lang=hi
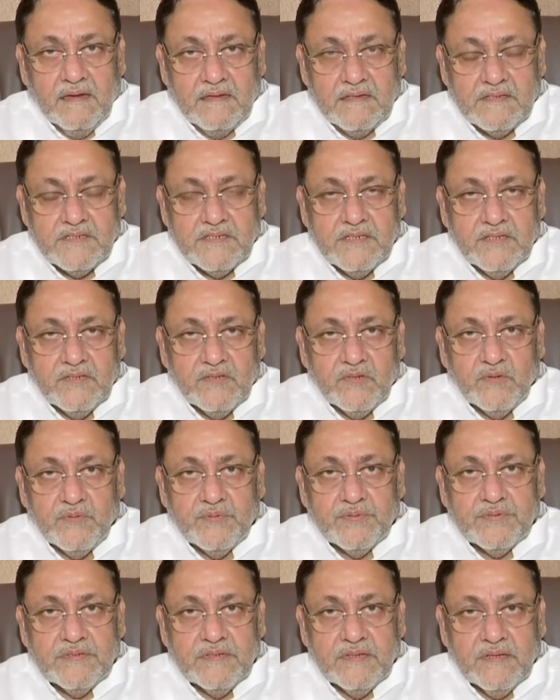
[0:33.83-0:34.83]
निश्चित रूप
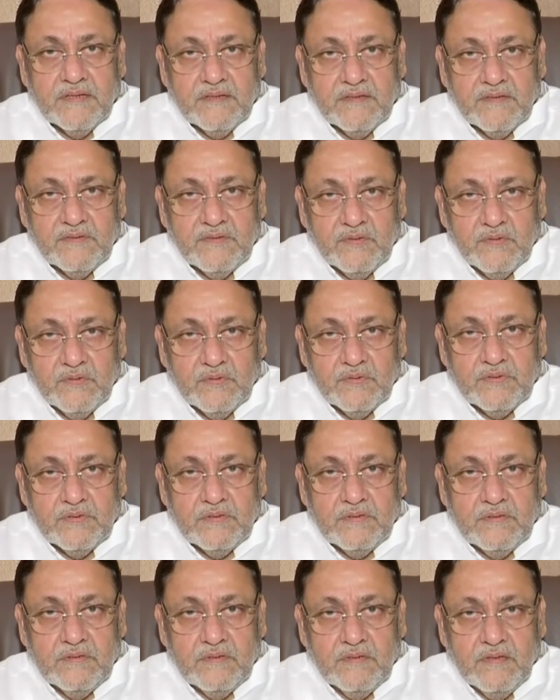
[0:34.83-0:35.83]
से जो
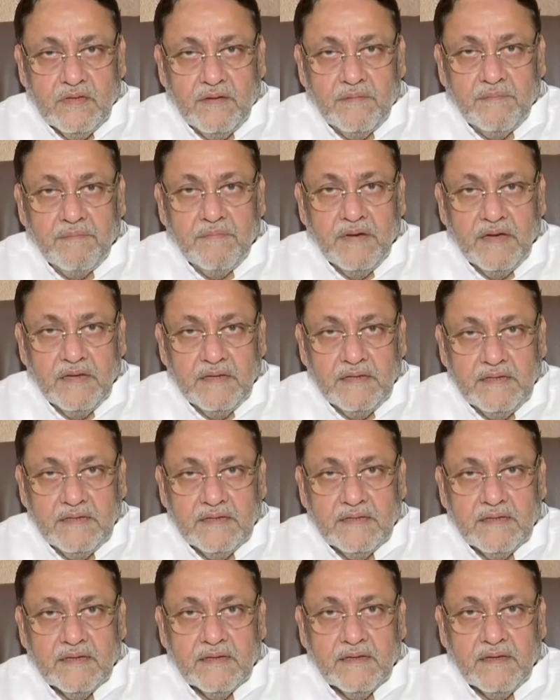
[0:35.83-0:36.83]
अंबानी
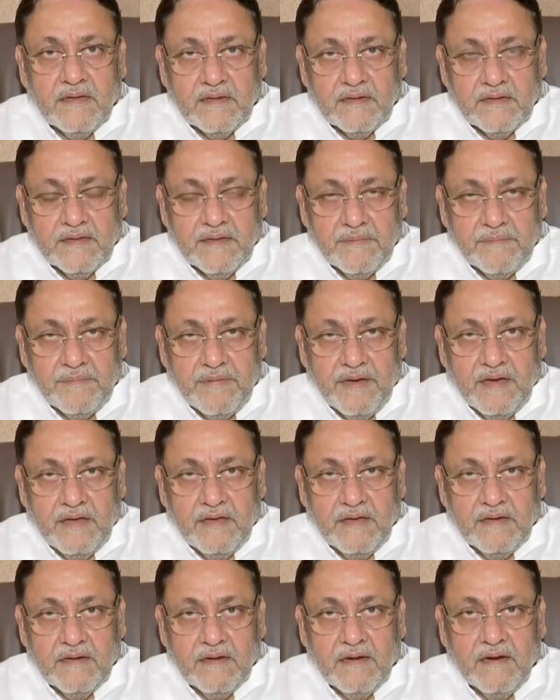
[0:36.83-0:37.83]
के घर के
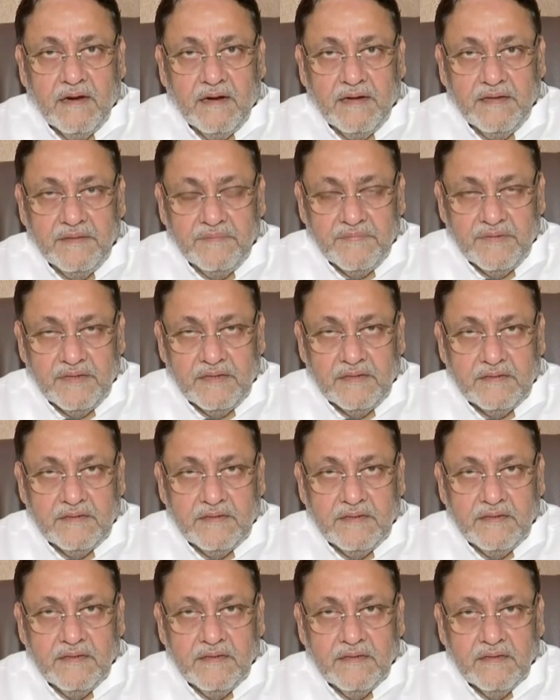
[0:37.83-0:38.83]
बाहर गाड़ी मिली
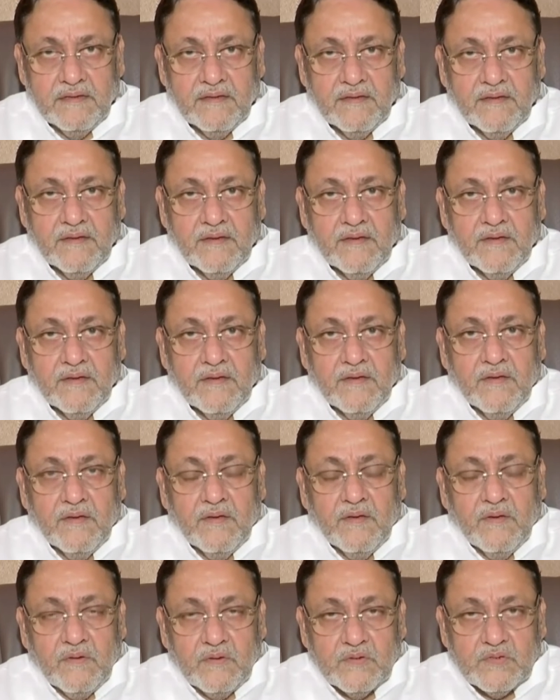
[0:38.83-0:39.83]
थी
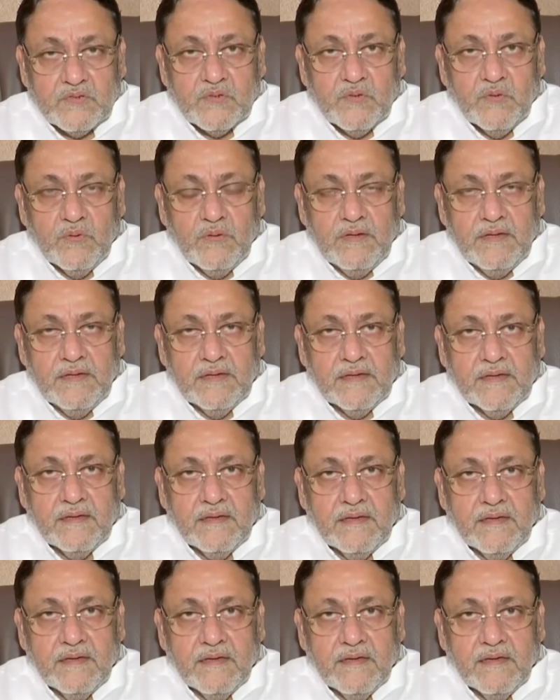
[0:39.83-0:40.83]
उसको लेके
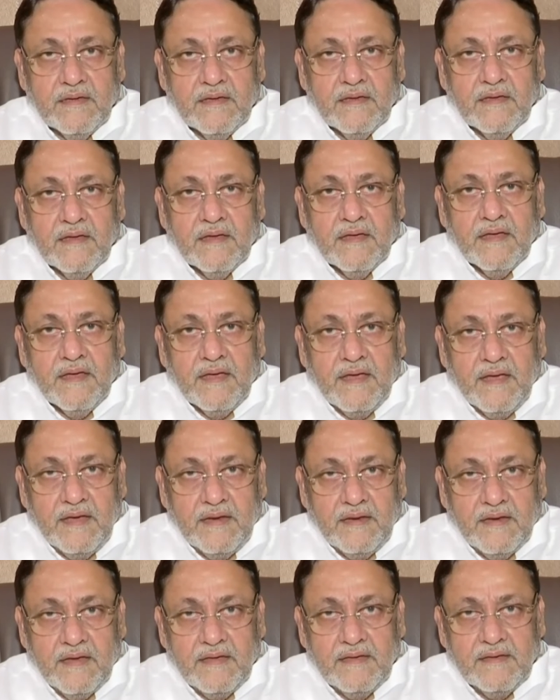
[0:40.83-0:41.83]

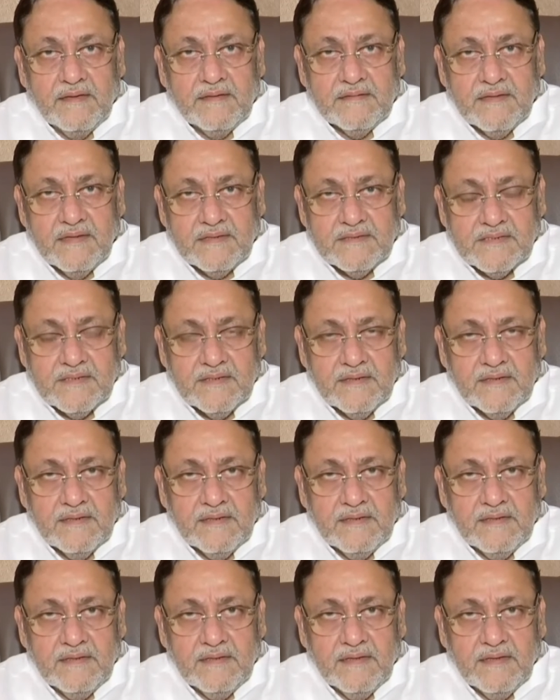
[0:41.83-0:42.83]
एनआईए जांच कर
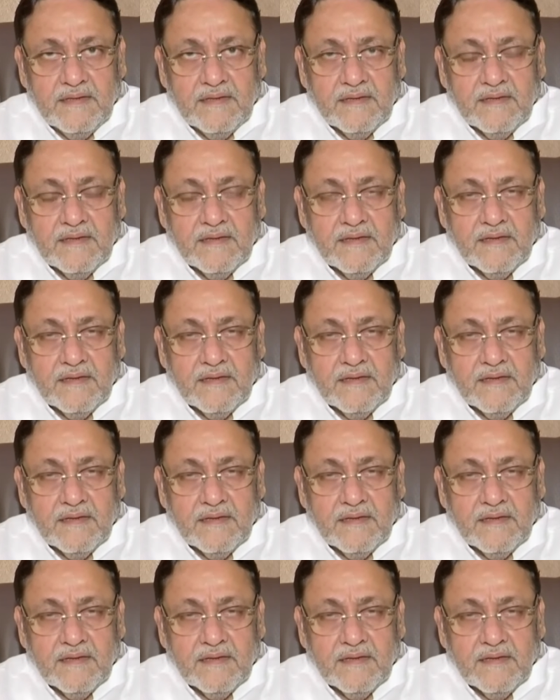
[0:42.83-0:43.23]
रही है